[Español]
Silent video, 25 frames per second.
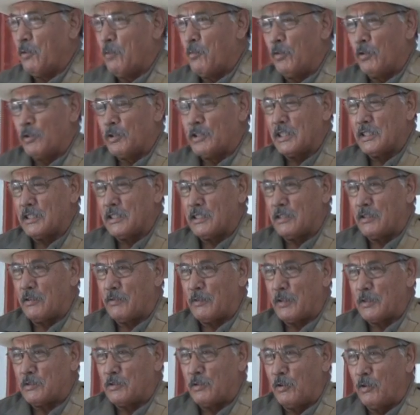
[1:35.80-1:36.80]
mucha
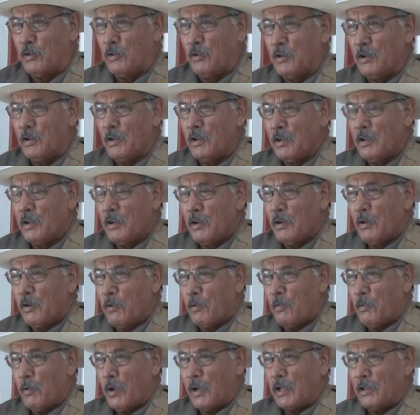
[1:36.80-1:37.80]
satisfacción
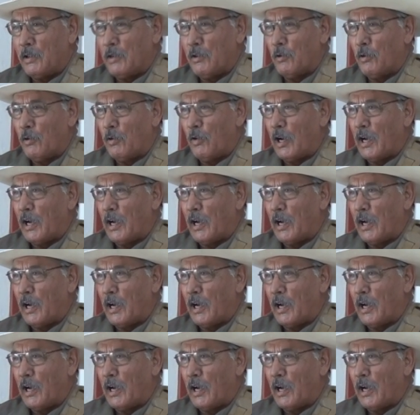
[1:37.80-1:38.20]
cuando